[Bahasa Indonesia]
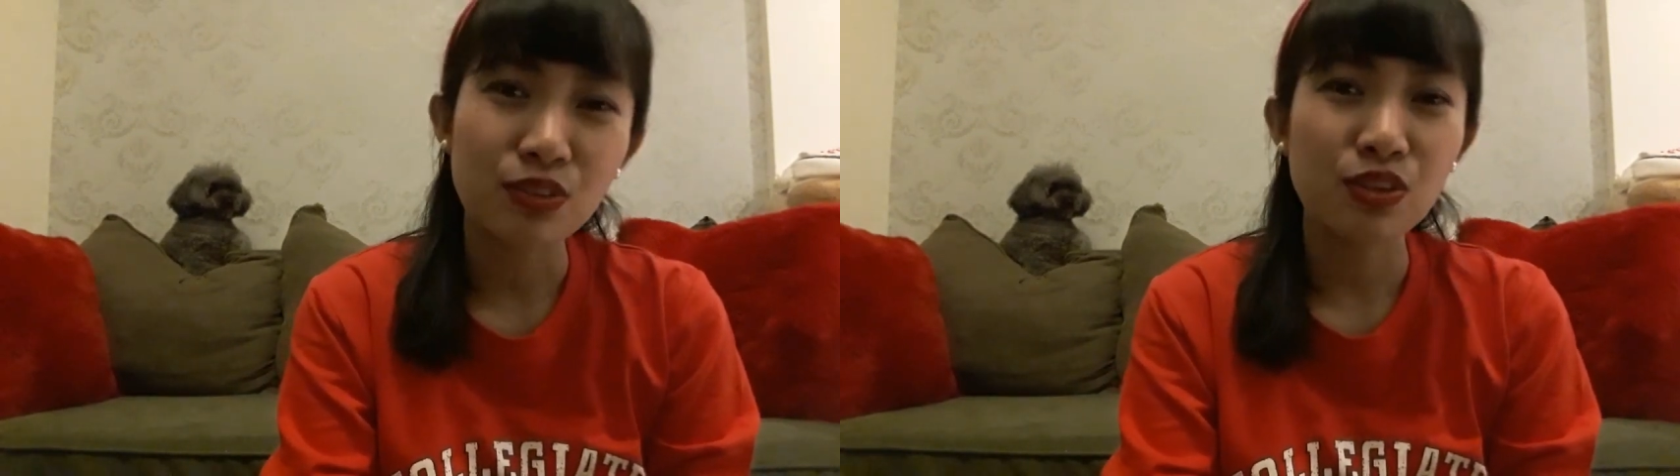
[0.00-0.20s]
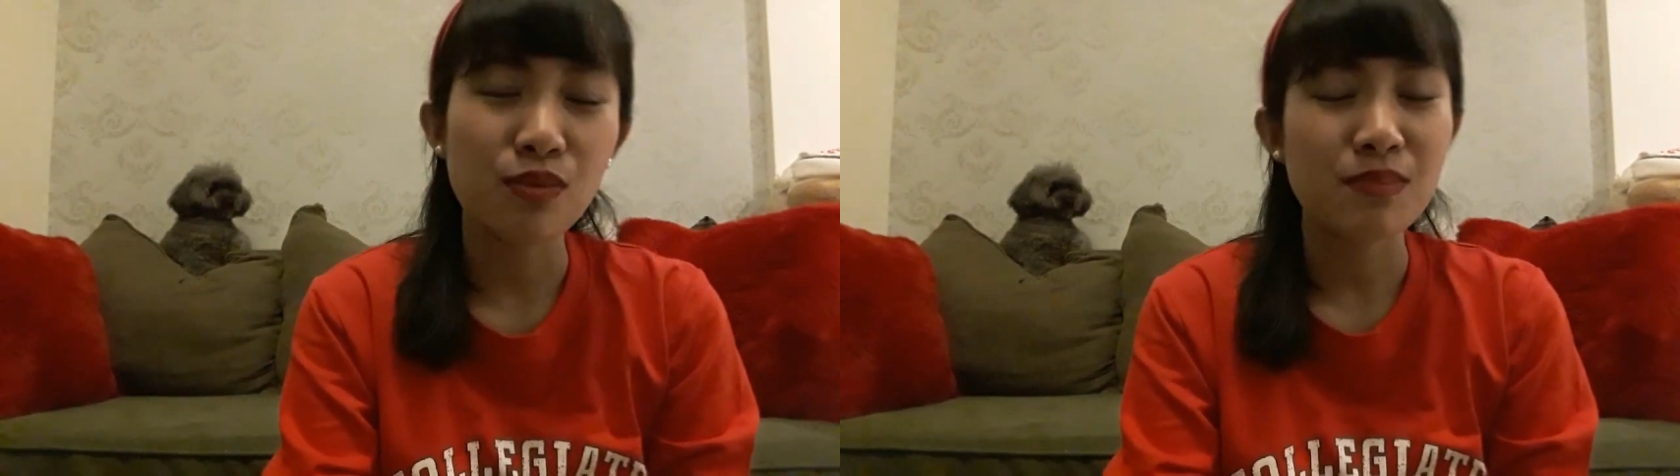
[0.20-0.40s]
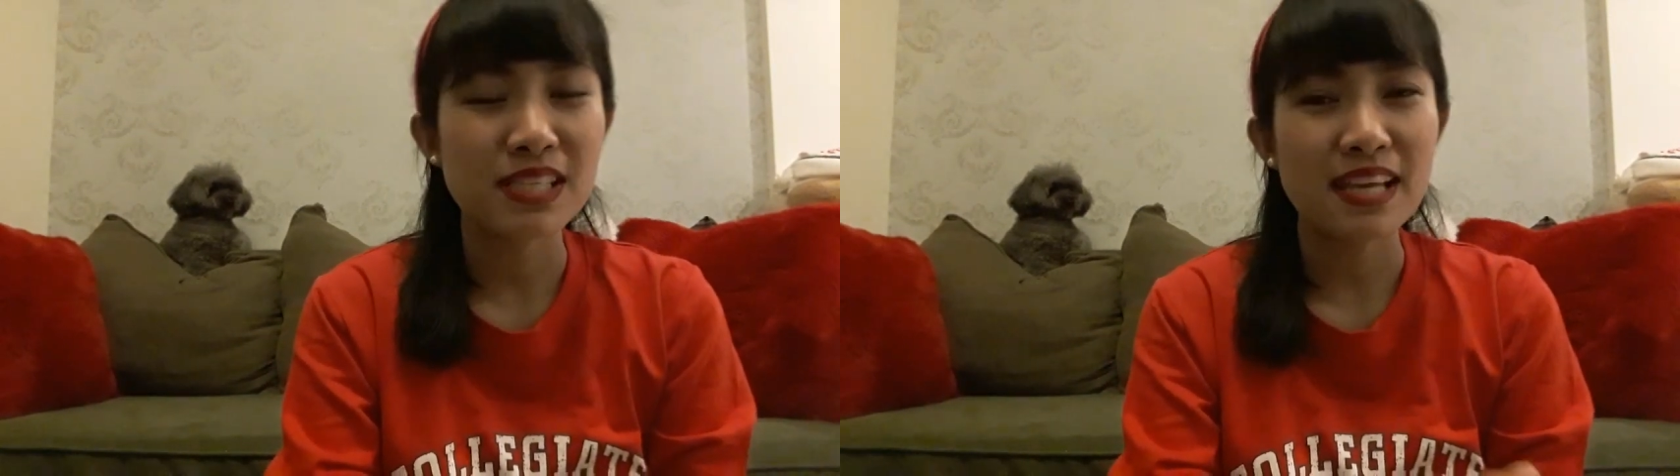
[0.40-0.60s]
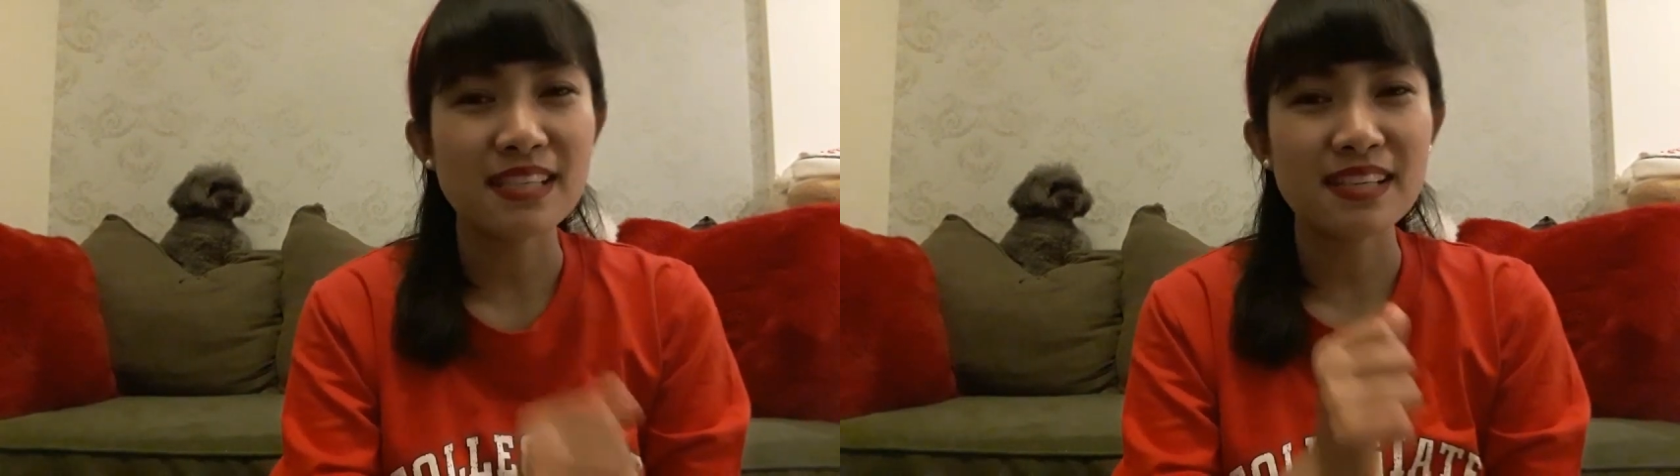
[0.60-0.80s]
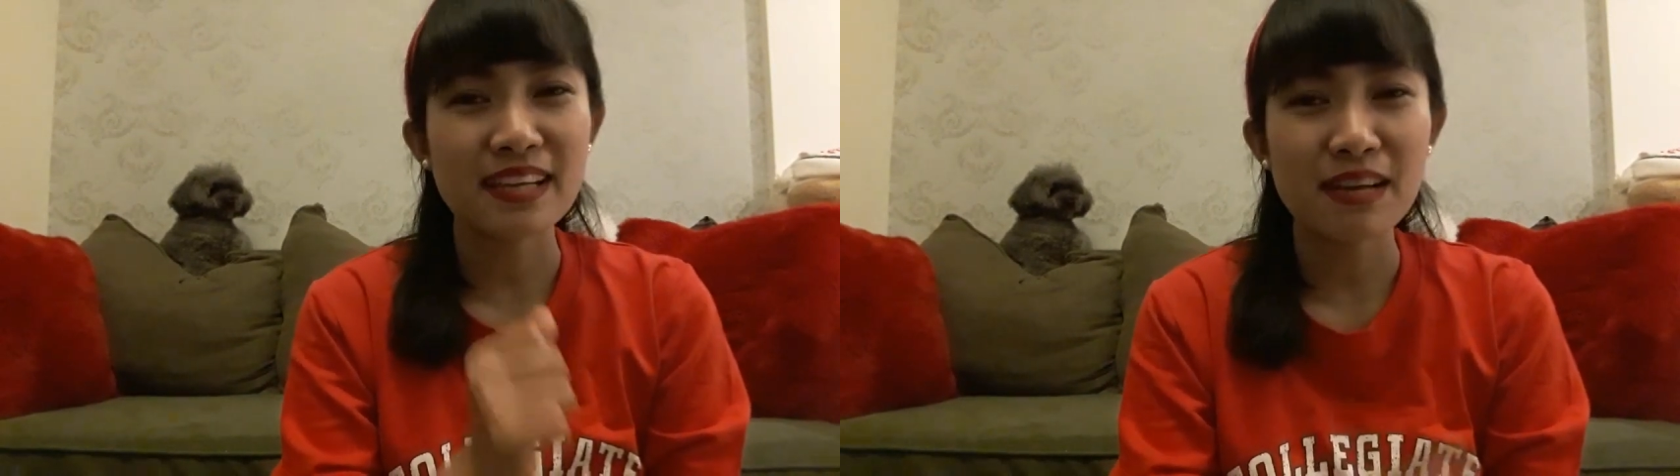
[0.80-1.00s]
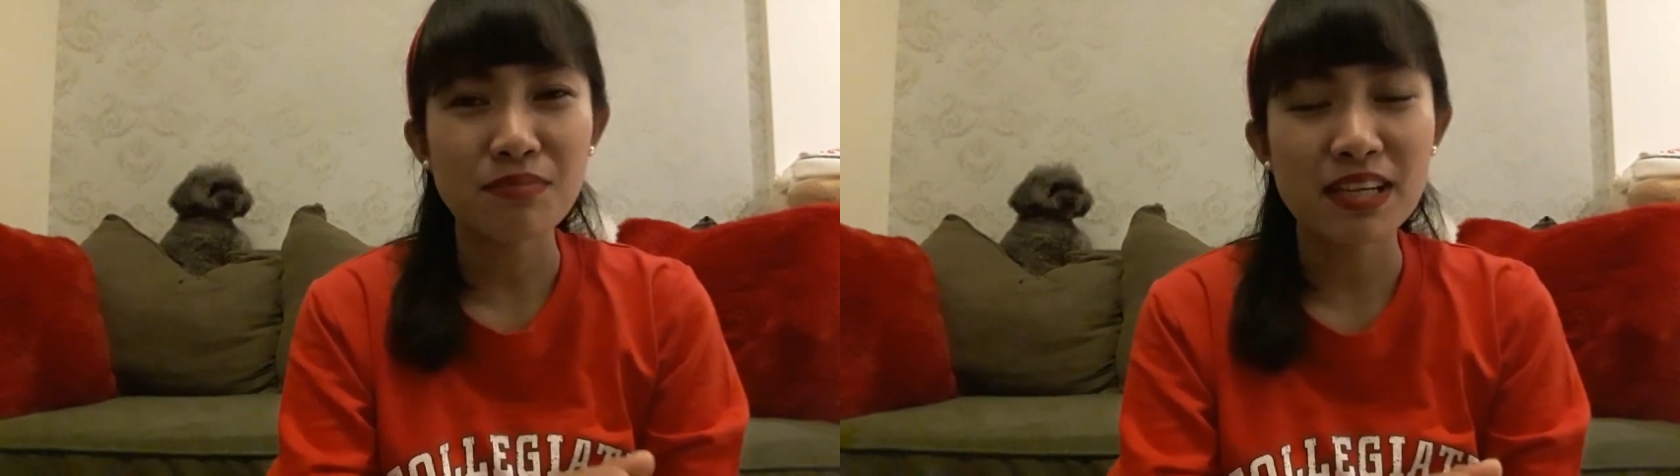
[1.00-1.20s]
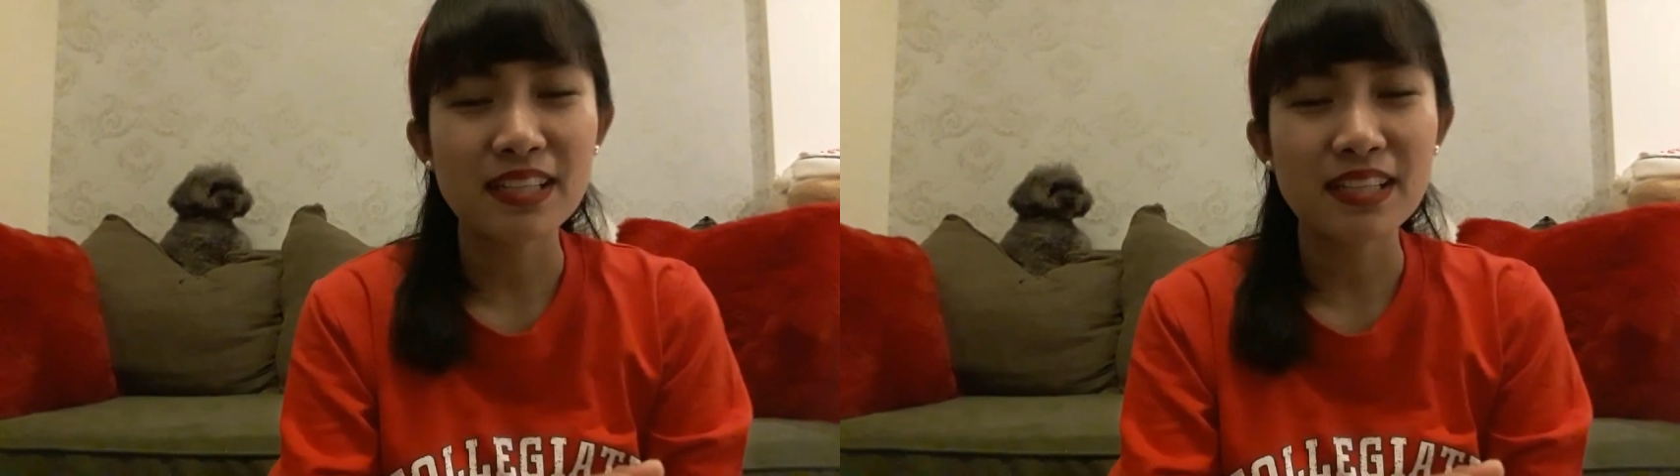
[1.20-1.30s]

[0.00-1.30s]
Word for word: untuk mensubscribe